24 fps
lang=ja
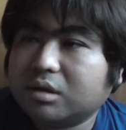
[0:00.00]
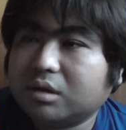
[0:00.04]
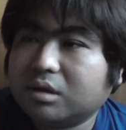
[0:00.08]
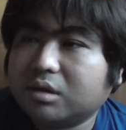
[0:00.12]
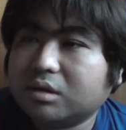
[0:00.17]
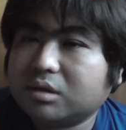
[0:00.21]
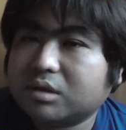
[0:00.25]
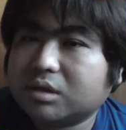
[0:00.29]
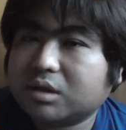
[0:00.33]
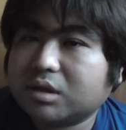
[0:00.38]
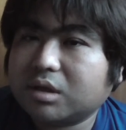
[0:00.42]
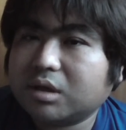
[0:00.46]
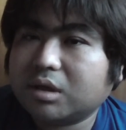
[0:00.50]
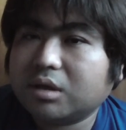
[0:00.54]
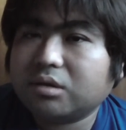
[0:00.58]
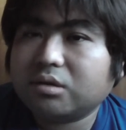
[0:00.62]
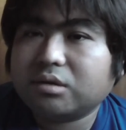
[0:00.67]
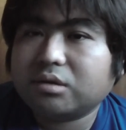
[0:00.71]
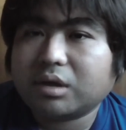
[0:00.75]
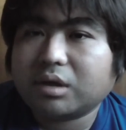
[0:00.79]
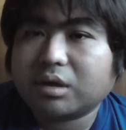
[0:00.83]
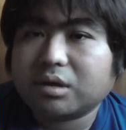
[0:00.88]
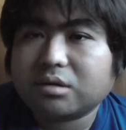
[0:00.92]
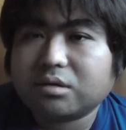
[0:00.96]
死刑の
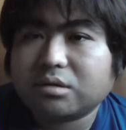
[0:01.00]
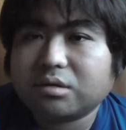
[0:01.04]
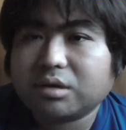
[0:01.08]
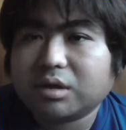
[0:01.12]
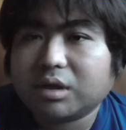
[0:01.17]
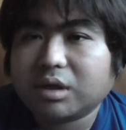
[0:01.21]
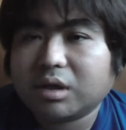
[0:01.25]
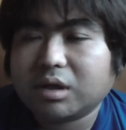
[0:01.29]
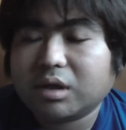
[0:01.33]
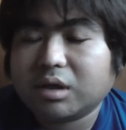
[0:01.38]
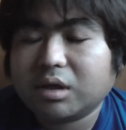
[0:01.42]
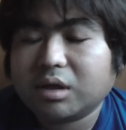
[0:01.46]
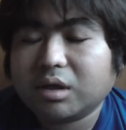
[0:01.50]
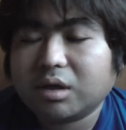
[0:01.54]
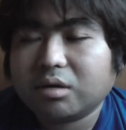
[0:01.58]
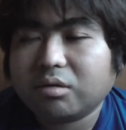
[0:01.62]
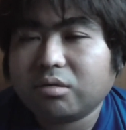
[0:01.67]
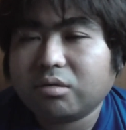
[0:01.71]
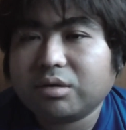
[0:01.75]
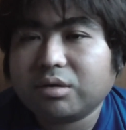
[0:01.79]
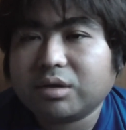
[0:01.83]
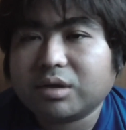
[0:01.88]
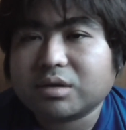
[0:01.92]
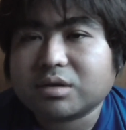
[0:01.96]
ない国
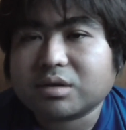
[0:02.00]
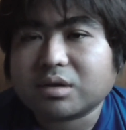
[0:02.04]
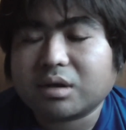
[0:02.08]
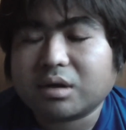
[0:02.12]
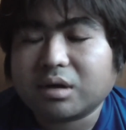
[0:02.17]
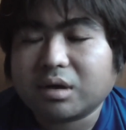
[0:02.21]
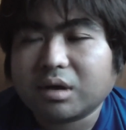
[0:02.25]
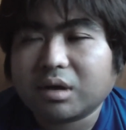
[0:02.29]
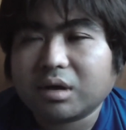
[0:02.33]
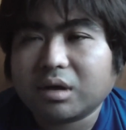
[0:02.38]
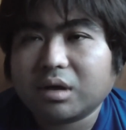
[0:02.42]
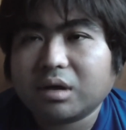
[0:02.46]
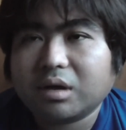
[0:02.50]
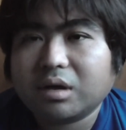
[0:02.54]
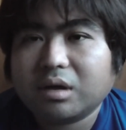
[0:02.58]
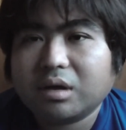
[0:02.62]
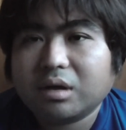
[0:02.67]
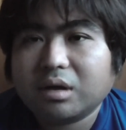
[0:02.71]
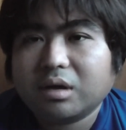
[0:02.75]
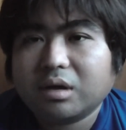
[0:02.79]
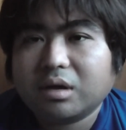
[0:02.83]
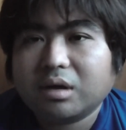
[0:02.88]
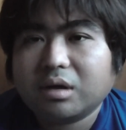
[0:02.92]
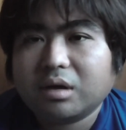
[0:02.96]
多いですから。
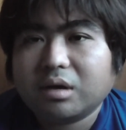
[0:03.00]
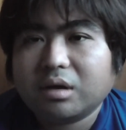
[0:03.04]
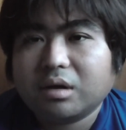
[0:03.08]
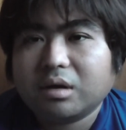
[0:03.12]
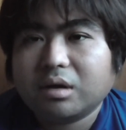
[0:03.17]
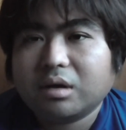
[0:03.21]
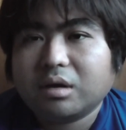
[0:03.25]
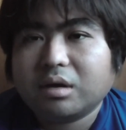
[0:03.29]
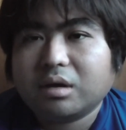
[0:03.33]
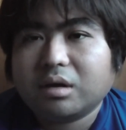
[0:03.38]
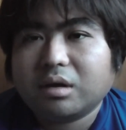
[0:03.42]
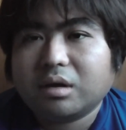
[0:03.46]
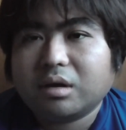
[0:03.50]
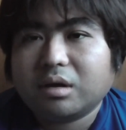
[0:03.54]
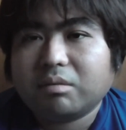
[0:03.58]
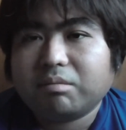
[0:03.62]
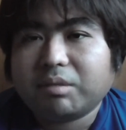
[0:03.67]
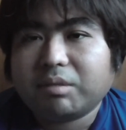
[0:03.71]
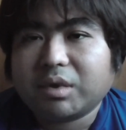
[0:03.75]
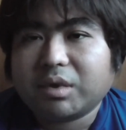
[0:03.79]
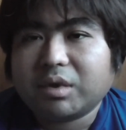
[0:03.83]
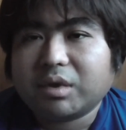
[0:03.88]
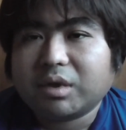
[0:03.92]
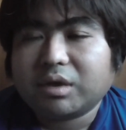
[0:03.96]

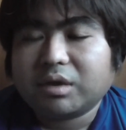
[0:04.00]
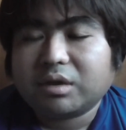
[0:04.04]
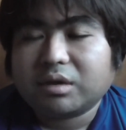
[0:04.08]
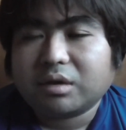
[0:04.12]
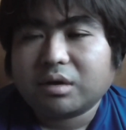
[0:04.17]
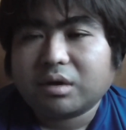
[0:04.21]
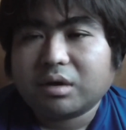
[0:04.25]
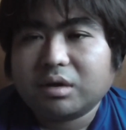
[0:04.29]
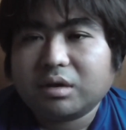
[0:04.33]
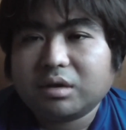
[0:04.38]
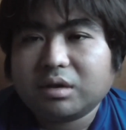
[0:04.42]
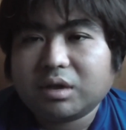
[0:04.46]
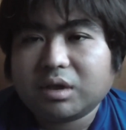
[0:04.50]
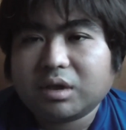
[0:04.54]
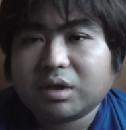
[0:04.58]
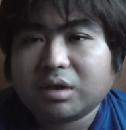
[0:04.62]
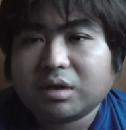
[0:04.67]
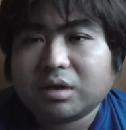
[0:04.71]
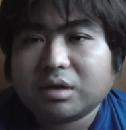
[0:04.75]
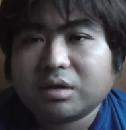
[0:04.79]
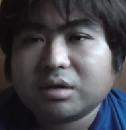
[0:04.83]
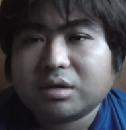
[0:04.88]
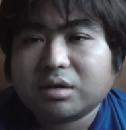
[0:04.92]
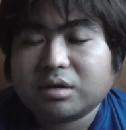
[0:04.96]
まあ大体犯
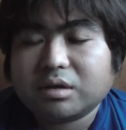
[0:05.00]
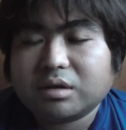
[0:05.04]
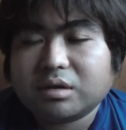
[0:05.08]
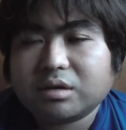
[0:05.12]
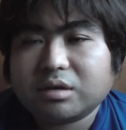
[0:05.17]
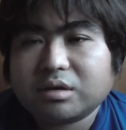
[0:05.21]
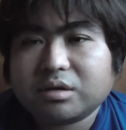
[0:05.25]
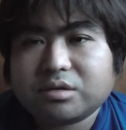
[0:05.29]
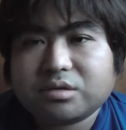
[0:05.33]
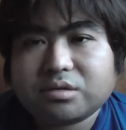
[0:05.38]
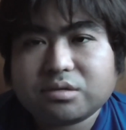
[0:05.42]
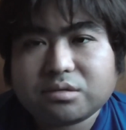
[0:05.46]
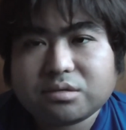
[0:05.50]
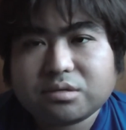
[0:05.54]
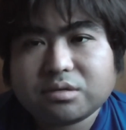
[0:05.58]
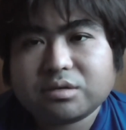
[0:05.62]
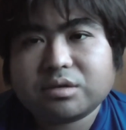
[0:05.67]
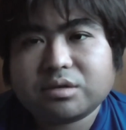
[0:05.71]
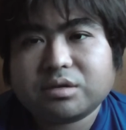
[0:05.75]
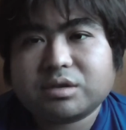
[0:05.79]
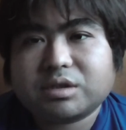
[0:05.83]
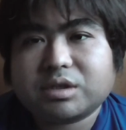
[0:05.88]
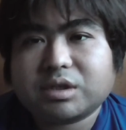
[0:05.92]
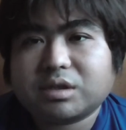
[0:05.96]
人
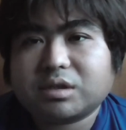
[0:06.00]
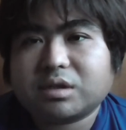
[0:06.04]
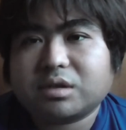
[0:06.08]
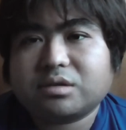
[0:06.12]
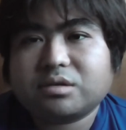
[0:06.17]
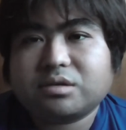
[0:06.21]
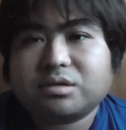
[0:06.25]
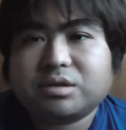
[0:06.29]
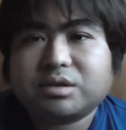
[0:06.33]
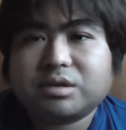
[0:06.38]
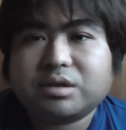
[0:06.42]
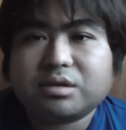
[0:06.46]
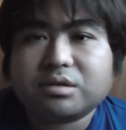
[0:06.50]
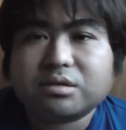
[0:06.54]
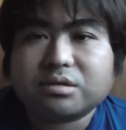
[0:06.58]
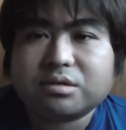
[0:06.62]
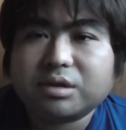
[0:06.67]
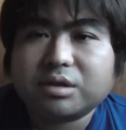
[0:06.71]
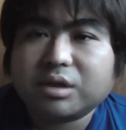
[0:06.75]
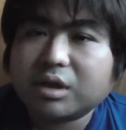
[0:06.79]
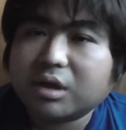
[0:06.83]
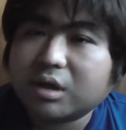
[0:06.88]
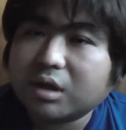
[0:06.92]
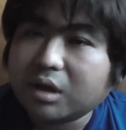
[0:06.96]
即射殺してる
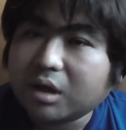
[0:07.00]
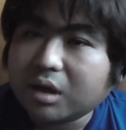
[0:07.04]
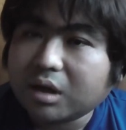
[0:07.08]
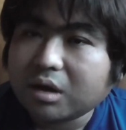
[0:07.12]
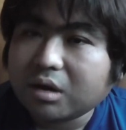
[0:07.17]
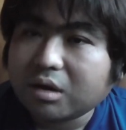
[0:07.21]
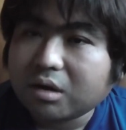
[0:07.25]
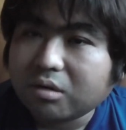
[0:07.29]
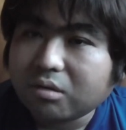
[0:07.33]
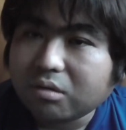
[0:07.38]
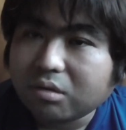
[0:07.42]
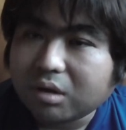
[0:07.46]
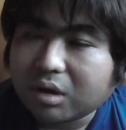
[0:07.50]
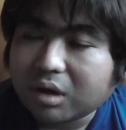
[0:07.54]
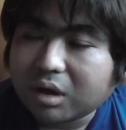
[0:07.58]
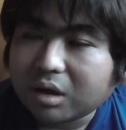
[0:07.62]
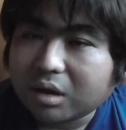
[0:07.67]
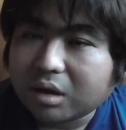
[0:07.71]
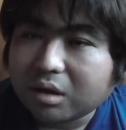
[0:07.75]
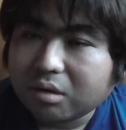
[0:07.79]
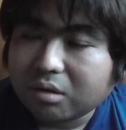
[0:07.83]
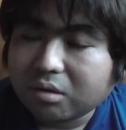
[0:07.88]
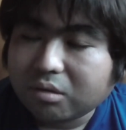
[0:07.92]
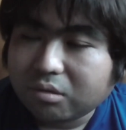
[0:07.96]
国が
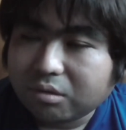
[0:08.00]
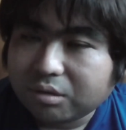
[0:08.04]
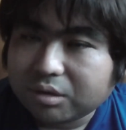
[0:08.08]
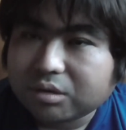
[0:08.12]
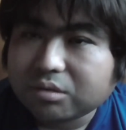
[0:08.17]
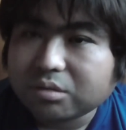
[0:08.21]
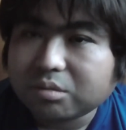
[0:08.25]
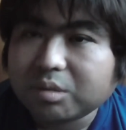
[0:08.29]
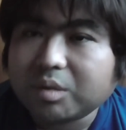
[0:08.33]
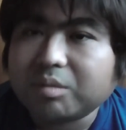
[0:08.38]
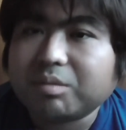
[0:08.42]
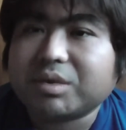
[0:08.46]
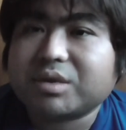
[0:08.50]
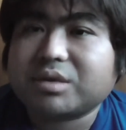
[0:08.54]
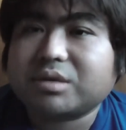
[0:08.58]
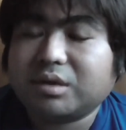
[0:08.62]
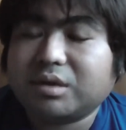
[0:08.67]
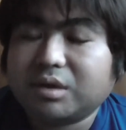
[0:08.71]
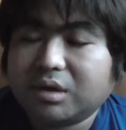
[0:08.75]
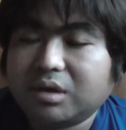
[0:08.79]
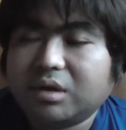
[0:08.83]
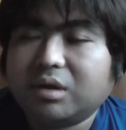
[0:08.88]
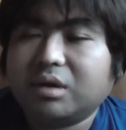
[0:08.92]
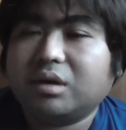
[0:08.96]
多いと思います
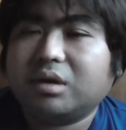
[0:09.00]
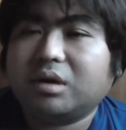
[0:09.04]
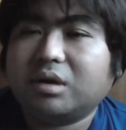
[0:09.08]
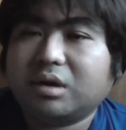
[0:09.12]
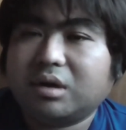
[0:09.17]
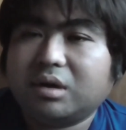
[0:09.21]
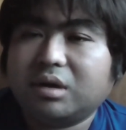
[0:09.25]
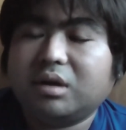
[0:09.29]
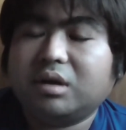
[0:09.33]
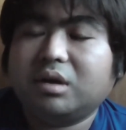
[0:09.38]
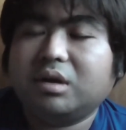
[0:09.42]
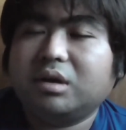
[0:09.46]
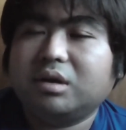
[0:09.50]
ね。は